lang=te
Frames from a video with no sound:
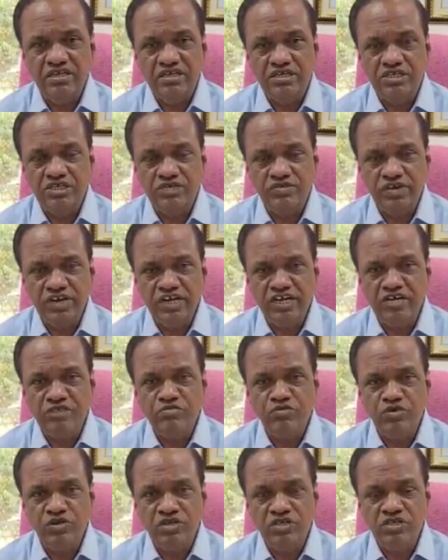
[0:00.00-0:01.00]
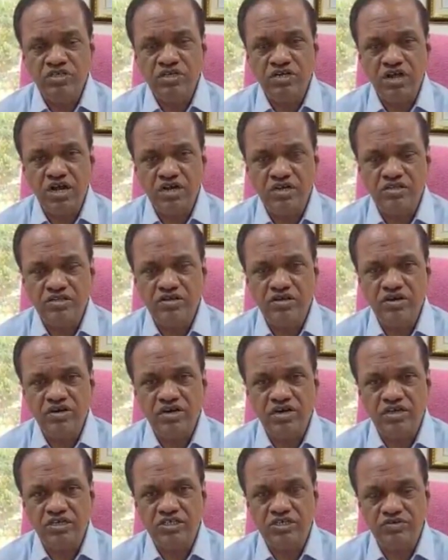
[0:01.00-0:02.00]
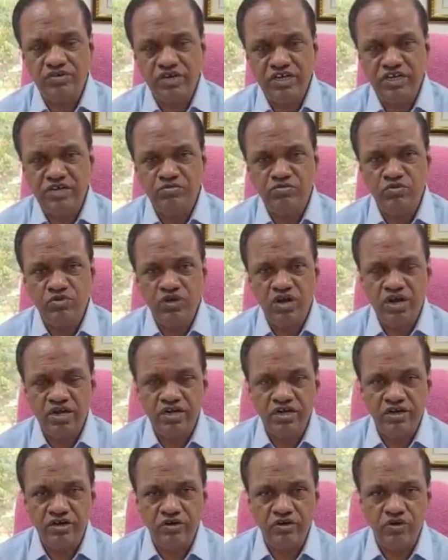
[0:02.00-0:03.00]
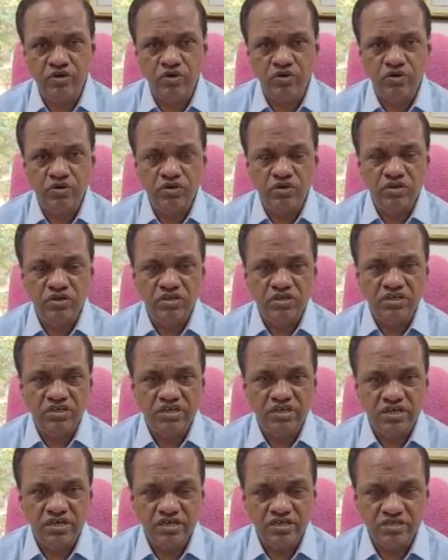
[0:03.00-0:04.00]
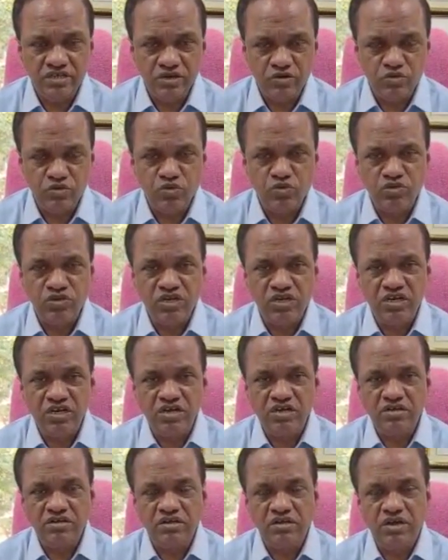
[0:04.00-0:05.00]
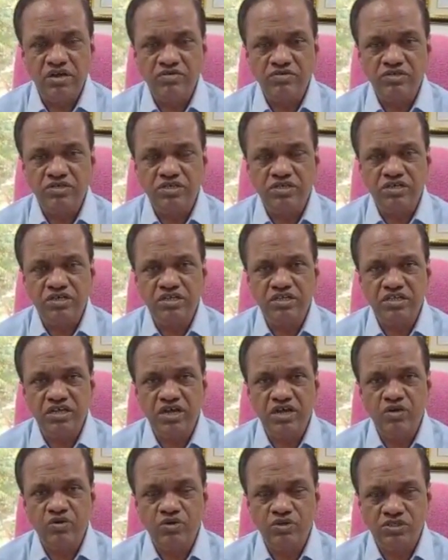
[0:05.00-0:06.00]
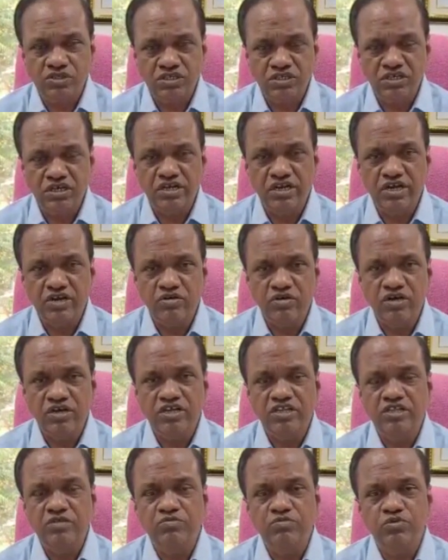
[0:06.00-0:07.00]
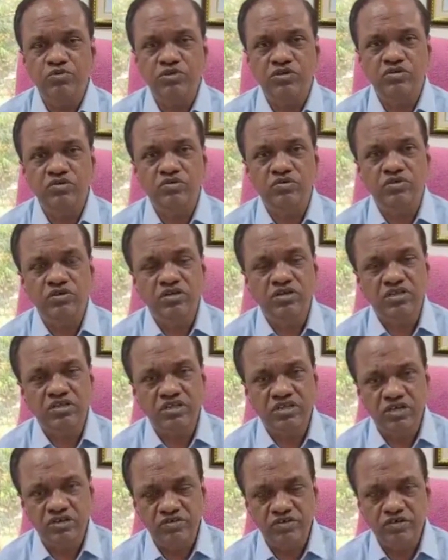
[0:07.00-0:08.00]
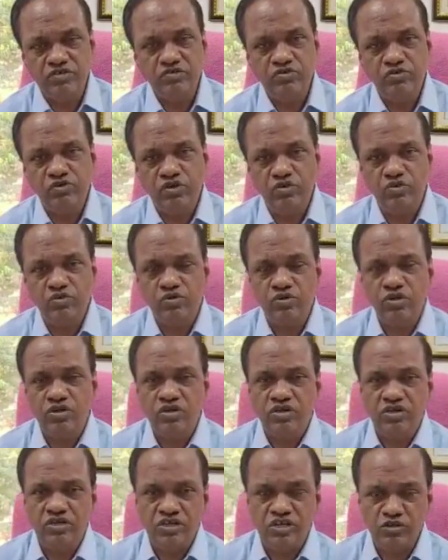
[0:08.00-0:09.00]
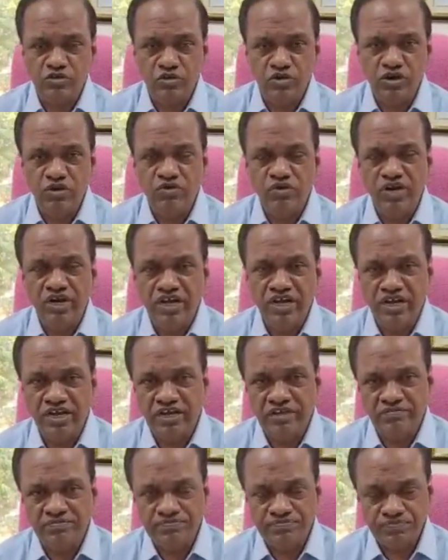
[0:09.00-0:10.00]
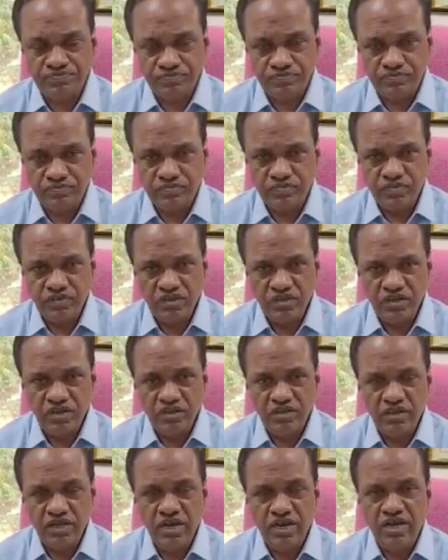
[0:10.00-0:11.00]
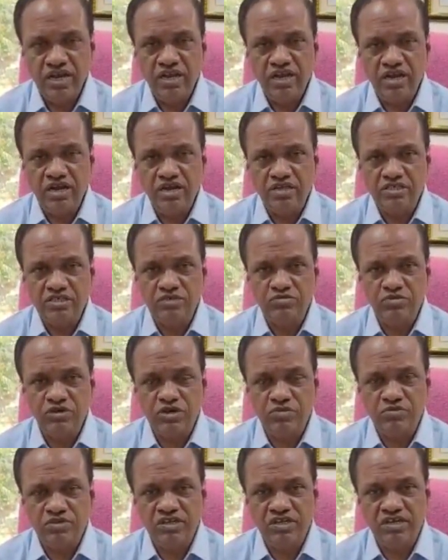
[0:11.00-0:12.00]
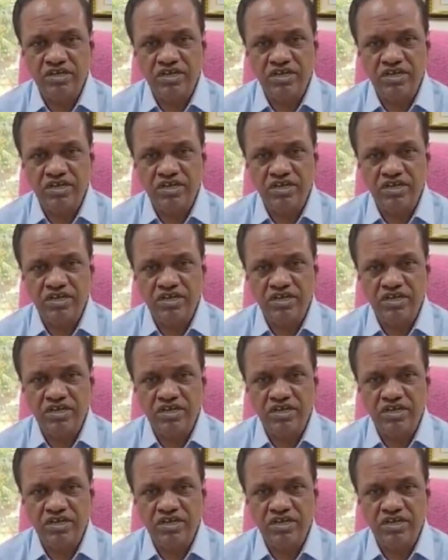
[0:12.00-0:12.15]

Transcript: ఈ శివలింగం గురించి కాకతీయుల నాటి శివలింగము రాగరేడులో ఇట్లా జరుగుతుందన్న రావి చెట్టు కింద ఒక చిన్న రేకుల కింద పూజలు నిర్వహిస్తున్నారు నిధులు లేవనగానే తెలంగాణ రాష్ట్ర ముఖ్యమంత్రి